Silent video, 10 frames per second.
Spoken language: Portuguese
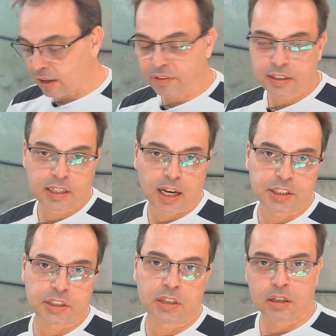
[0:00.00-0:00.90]
é a
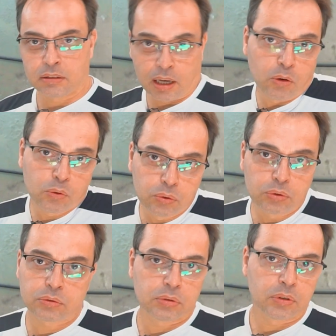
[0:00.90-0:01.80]
vantagem? É o
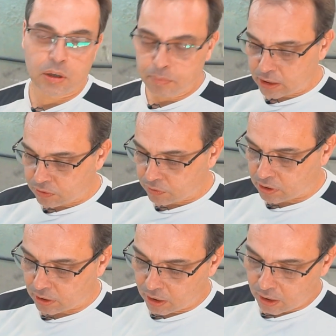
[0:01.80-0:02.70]
custo, realmente,
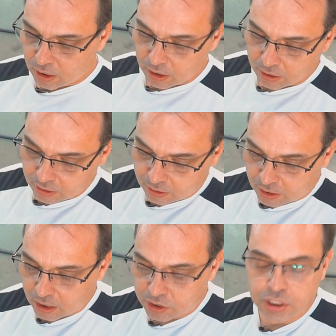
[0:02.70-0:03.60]
você
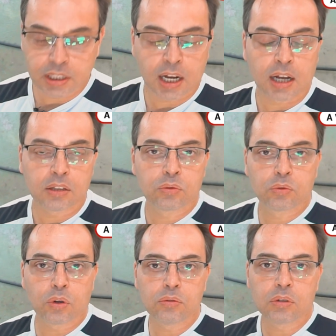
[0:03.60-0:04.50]
ter que tirar
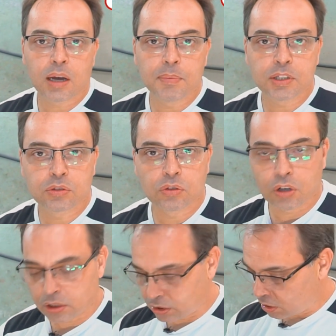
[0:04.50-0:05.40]
todo um
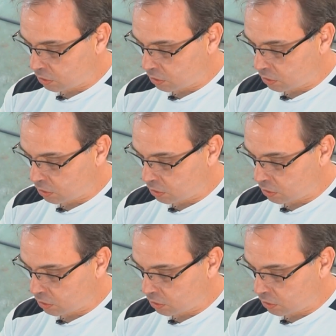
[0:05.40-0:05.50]
cabeçote